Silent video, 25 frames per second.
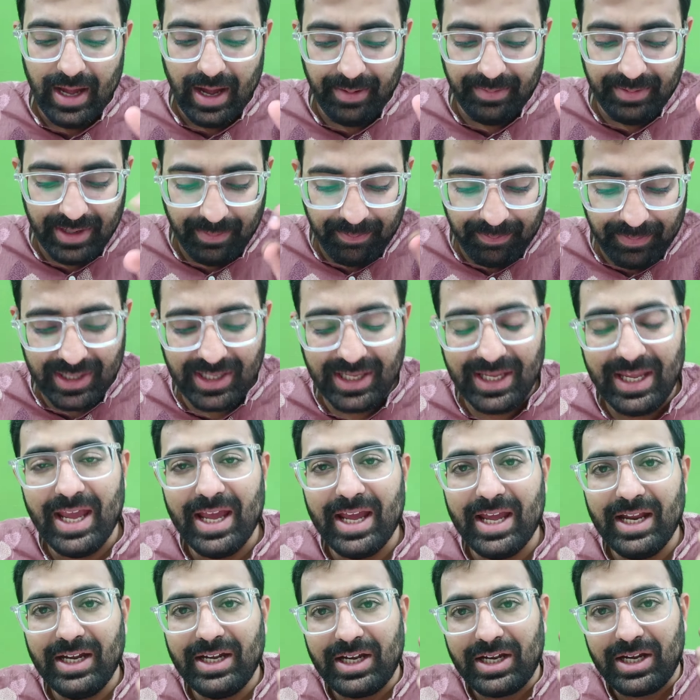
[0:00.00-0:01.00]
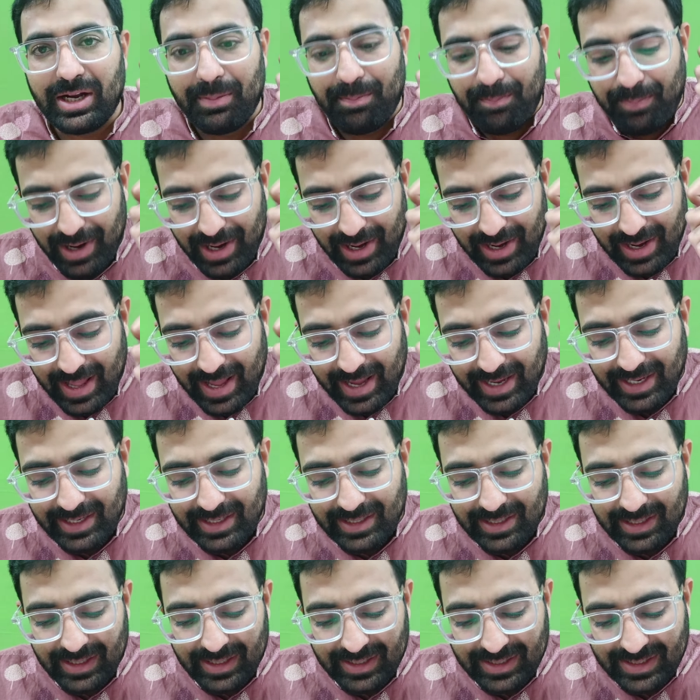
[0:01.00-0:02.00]
अब नंबर ये है ट्रिपल
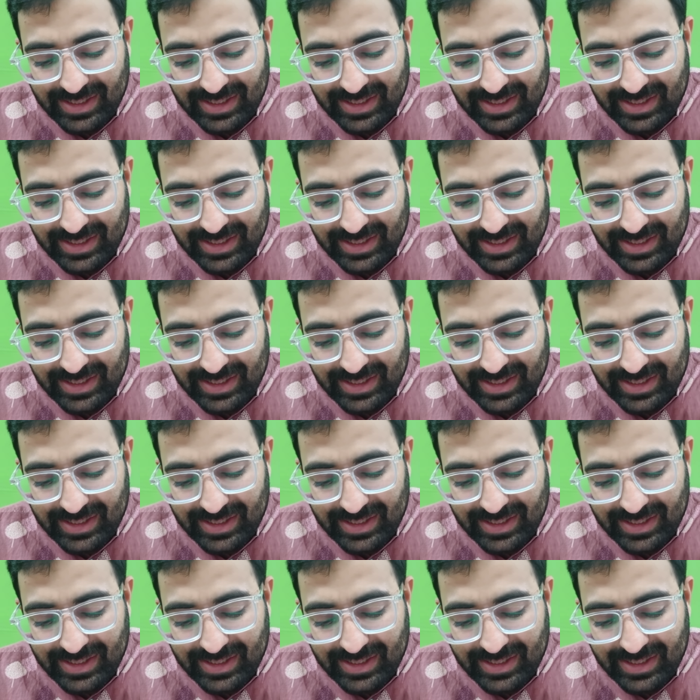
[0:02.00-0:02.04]
नाइन